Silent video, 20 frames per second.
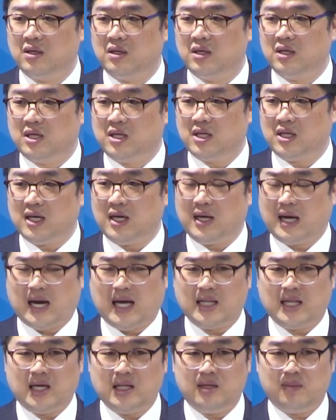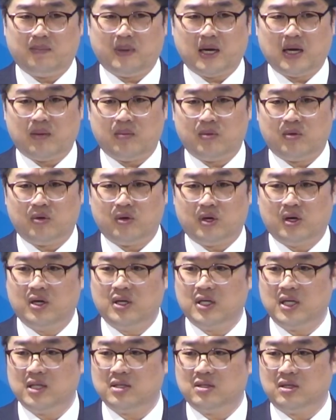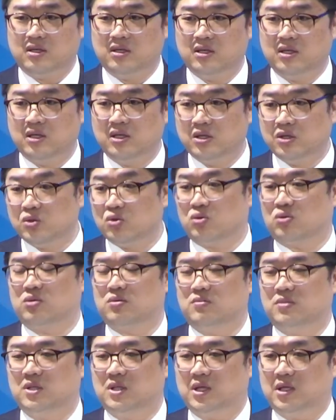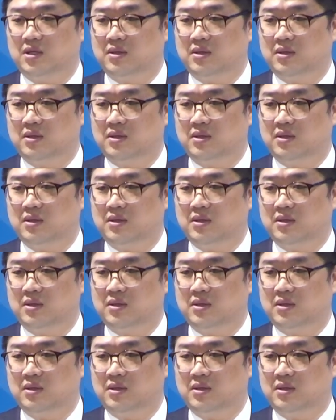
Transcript: 그렇게 가나안을 바라보고 거기에서 죽습니다.